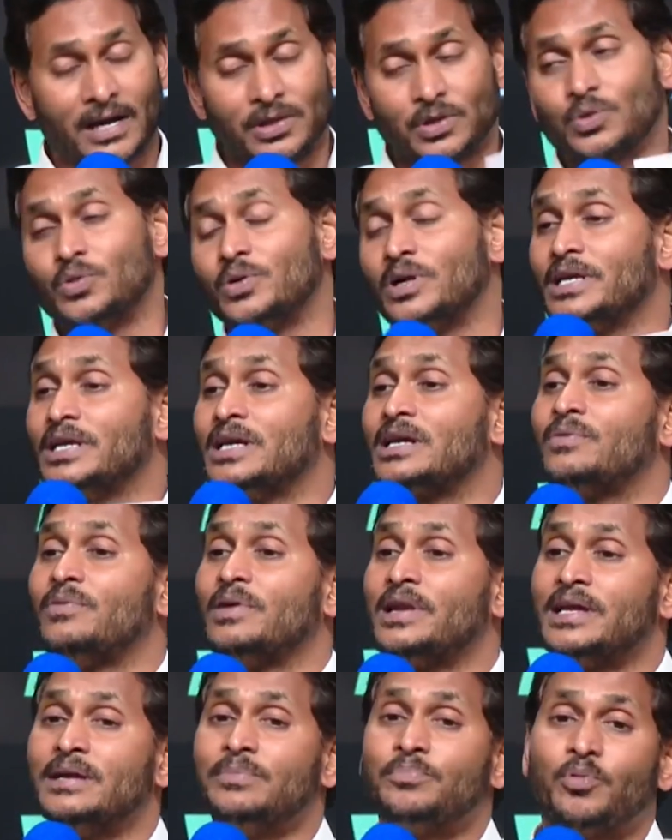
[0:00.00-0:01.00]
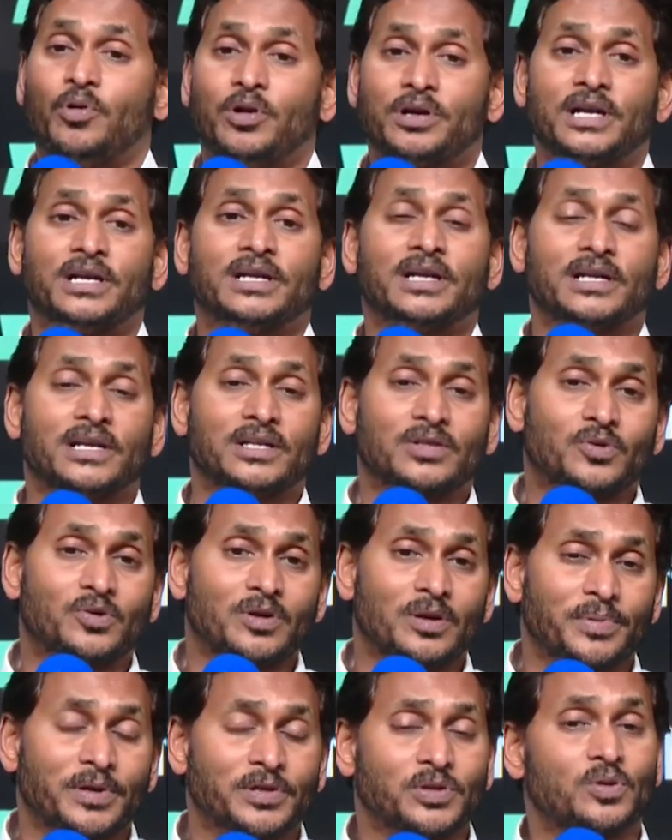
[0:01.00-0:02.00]
అది కూడా ఈక్వలీ ఇంపార్టెంట్ అనేది
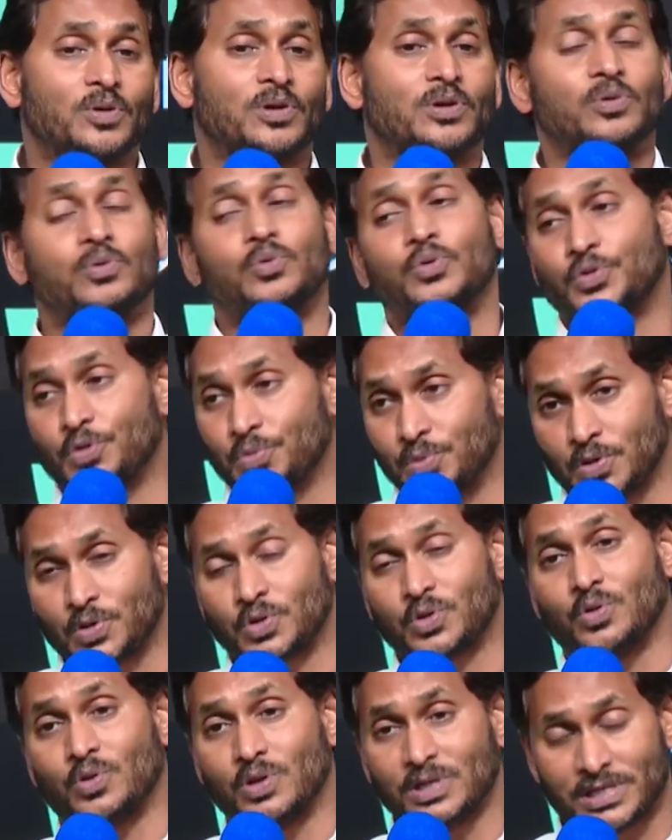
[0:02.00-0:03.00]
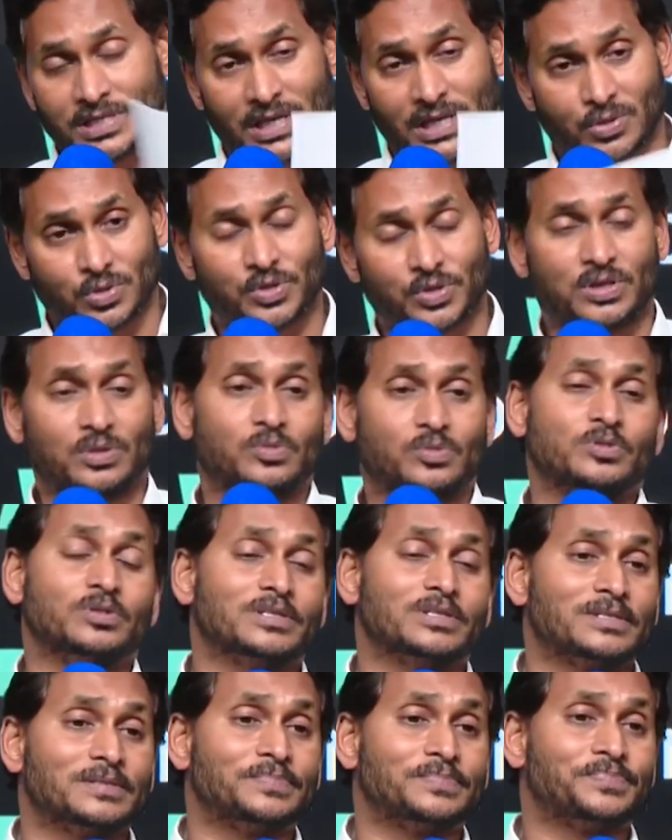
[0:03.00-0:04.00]
కూడా ప్రతి ఒక్కరూ గుర్తుపెట్టుకోవాల్సిన అవసరం
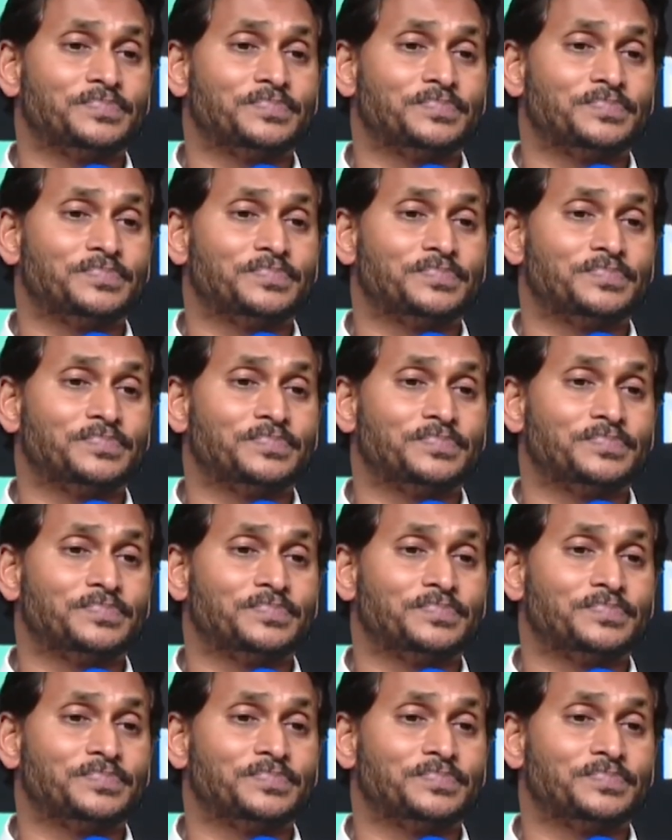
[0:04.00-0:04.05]
ఉంది